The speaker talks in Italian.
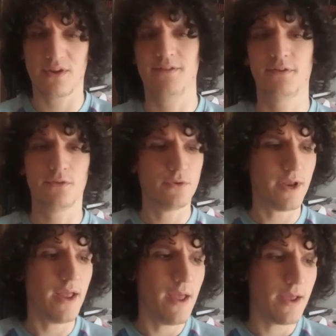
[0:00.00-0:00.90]
il
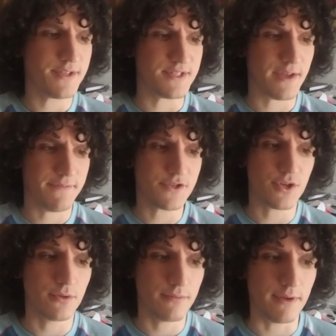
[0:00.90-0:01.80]
raffreddore, si sta
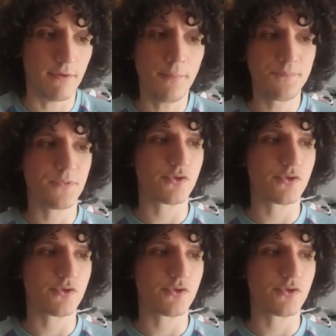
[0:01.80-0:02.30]
facendo vivo.